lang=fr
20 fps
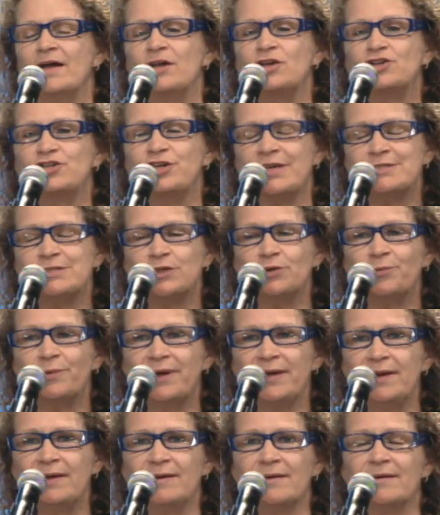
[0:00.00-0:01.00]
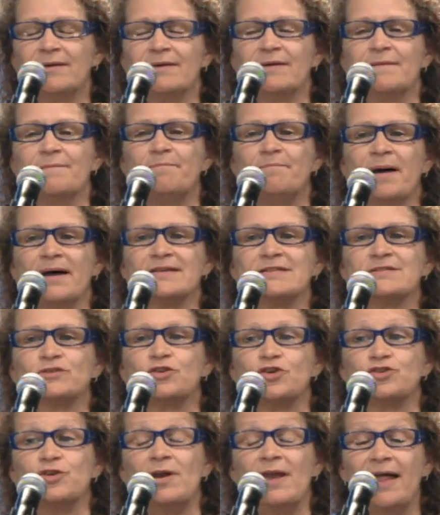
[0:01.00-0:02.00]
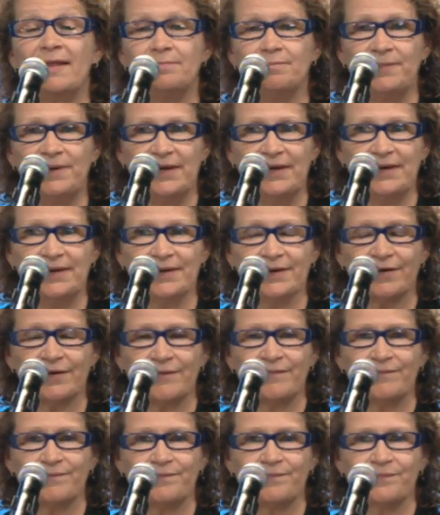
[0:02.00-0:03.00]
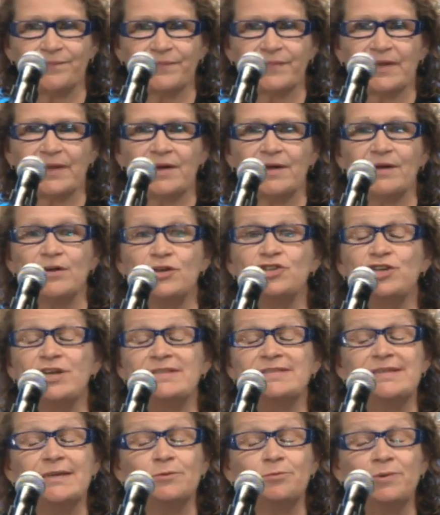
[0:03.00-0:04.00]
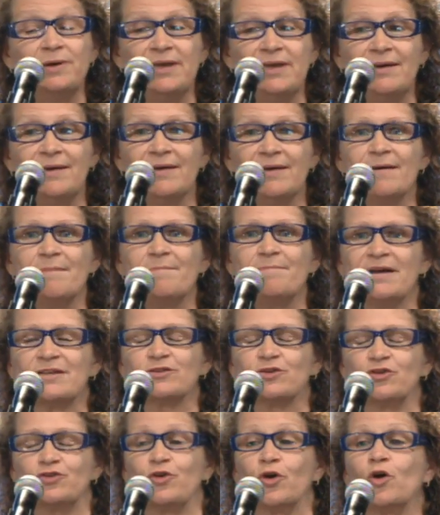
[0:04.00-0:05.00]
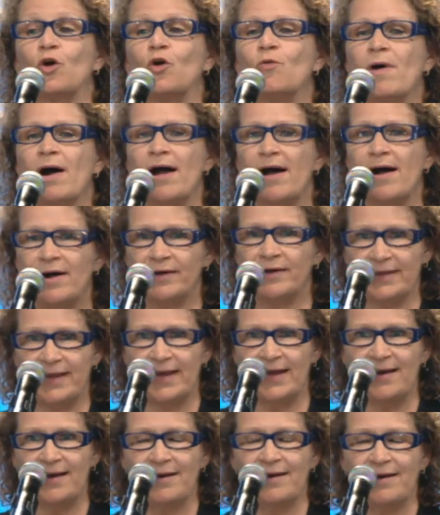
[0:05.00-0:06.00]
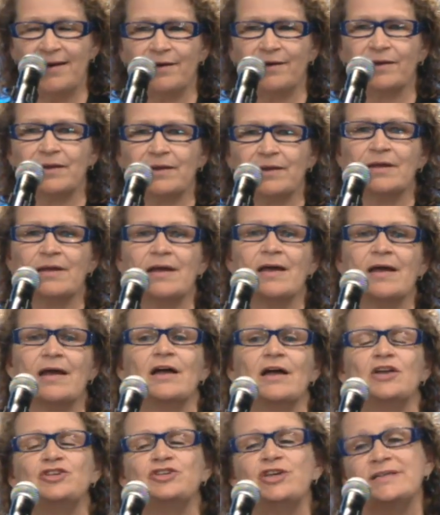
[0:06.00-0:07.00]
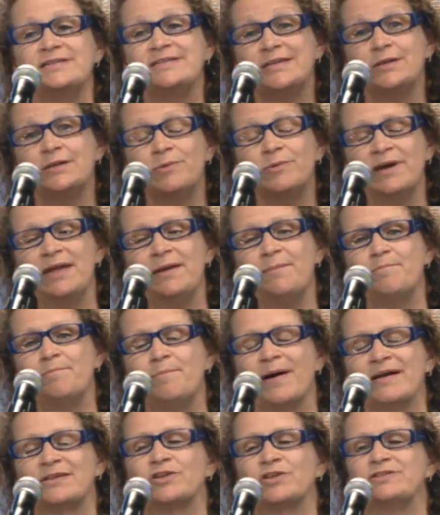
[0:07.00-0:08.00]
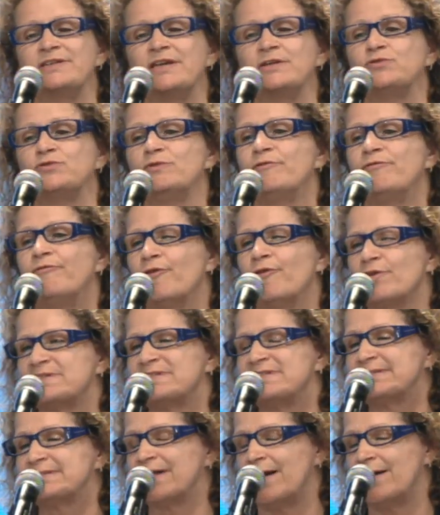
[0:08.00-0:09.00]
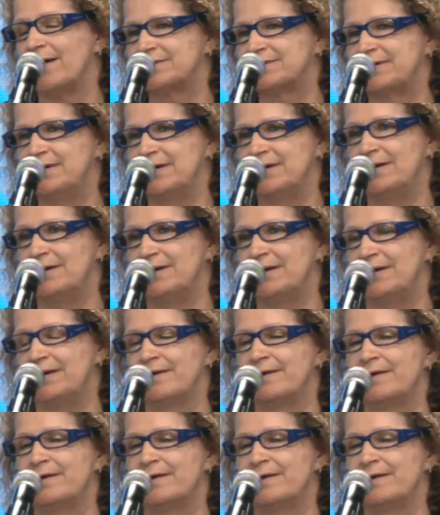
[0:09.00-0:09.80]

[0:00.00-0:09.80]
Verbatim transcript: J'ai dit oui parce que je l'admire. J'ai dit oui parce que je crois en elle. J'ai dit oui parce que c'est une force tranquille.